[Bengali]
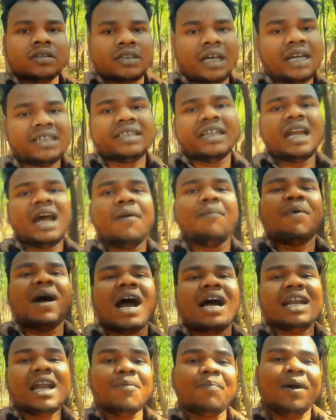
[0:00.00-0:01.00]
তাছাড়া
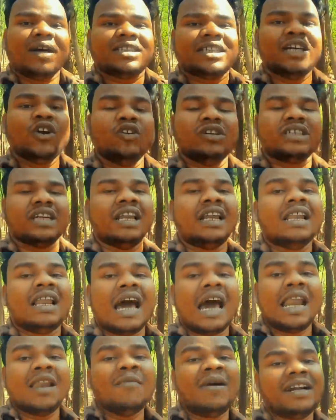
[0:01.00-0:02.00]
পাহাড়ের পাশে রয়েছে
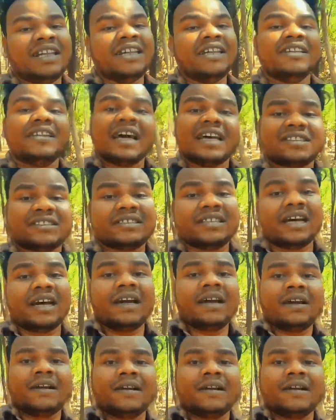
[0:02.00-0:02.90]
লাল মাটির রাস্তা